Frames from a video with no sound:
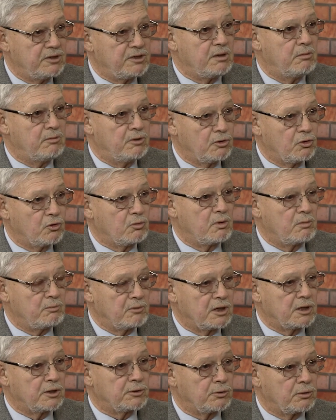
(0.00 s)
теми
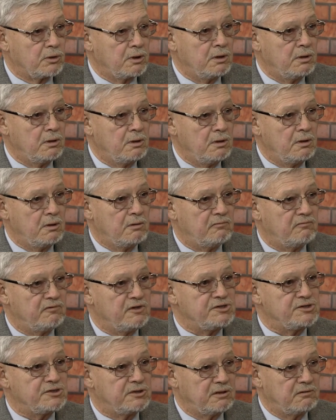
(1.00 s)
нормами, которые
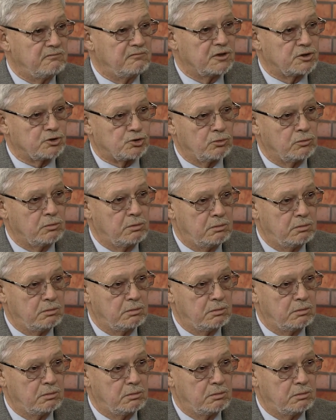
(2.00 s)
внесены в нашу